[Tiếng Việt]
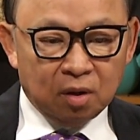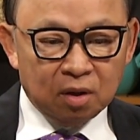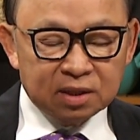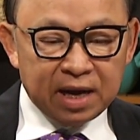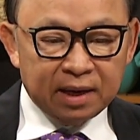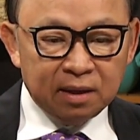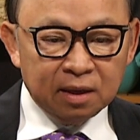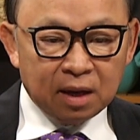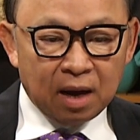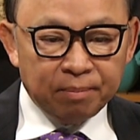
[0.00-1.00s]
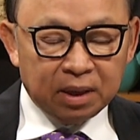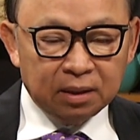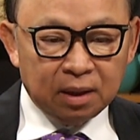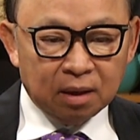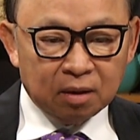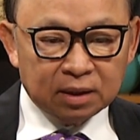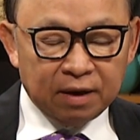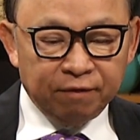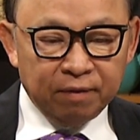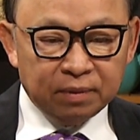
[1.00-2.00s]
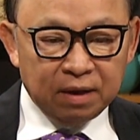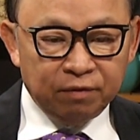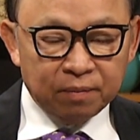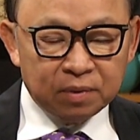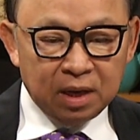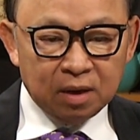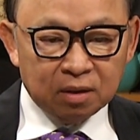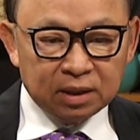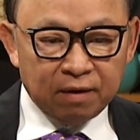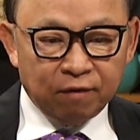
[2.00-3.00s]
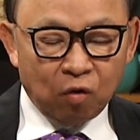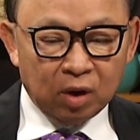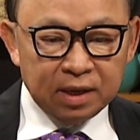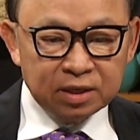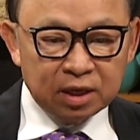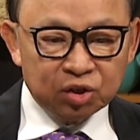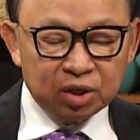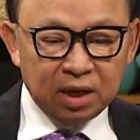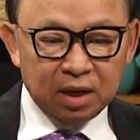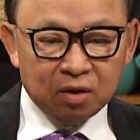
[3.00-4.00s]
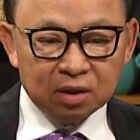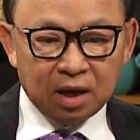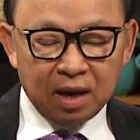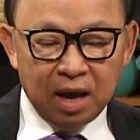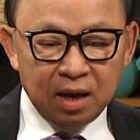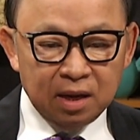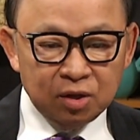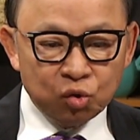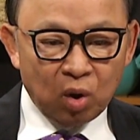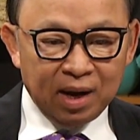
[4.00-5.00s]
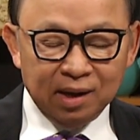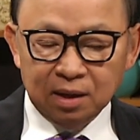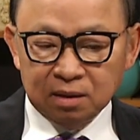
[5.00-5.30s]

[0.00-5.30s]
Còn tenant in common á, có thể fifty fifty, có thể forty sixty, có thể eighty twenty,